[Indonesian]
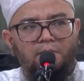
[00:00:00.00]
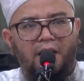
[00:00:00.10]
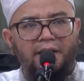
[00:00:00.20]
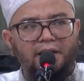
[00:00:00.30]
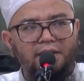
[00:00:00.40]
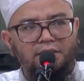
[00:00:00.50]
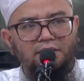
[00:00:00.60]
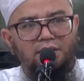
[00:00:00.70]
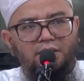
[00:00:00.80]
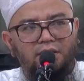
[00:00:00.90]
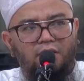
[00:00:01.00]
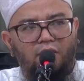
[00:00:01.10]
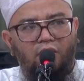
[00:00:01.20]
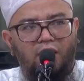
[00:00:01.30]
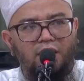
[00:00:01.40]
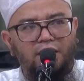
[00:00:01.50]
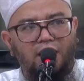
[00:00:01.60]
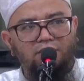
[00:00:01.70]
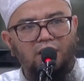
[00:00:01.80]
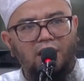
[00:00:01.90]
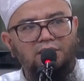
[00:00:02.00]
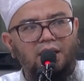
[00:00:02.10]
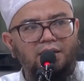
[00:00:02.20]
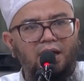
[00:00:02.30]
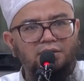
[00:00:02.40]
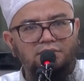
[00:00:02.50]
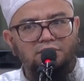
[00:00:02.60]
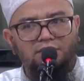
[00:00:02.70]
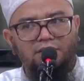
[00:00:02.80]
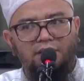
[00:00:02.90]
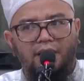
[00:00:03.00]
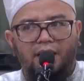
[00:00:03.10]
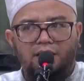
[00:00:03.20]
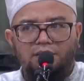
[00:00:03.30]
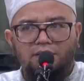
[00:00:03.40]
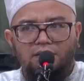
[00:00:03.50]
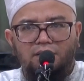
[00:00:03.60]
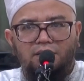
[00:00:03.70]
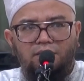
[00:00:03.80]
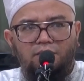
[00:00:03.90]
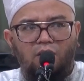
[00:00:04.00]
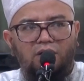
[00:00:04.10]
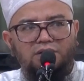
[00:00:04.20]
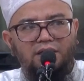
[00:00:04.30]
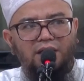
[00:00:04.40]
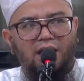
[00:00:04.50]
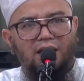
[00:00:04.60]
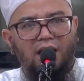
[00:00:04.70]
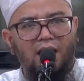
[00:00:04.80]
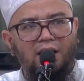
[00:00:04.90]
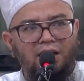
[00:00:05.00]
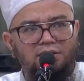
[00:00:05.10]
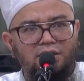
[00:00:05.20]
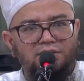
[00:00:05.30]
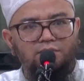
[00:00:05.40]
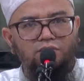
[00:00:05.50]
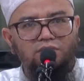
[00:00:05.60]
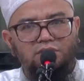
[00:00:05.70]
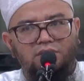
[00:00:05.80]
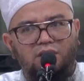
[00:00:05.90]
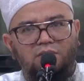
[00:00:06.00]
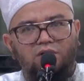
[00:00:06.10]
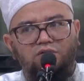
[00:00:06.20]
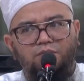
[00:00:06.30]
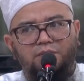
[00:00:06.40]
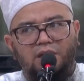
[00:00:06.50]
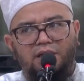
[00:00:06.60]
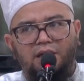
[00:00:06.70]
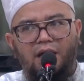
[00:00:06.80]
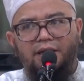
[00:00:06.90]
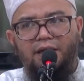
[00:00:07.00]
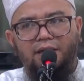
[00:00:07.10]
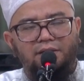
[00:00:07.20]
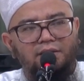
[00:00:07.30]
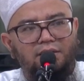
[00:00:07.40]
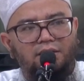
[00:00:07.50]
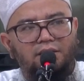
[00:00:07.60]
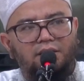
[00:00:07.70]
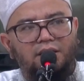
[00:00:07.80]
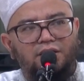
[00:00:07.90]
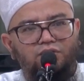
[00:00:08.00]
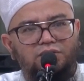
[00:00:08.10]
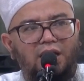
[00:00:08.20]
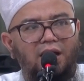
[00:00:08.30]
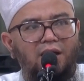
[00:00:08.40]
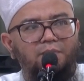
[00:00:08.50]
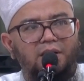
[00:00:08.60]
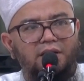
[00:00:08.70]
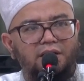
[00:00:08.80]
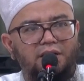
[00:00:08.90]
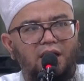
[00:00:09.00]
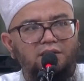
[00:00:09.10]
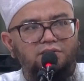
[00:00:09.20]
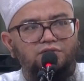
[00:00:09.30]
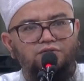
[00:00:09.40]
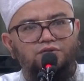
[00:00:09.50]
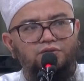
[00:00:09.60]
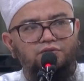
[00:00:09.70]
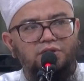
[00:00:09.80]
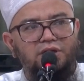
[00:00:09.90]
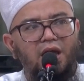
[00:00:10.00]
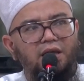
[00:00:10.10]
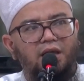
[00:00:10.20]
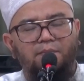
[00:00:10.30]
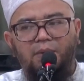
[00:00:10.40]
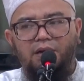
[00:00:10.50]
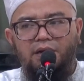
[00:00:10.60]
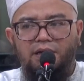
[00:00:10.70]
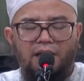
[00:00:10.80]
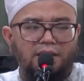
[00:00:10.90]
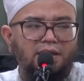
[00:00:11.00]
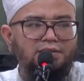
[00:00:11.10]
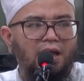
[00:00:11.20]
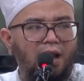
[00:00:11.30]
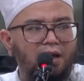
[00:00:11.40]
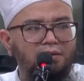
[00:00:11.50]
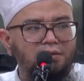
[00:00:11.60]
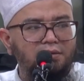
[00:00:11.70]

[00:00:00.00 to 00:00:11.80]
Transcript: Makanya orang yang mengatakan ya bahwasanya anak-anak tersebut yang menutup telinganya itu salah pendidikan, justru dia yang pendidikannya salah.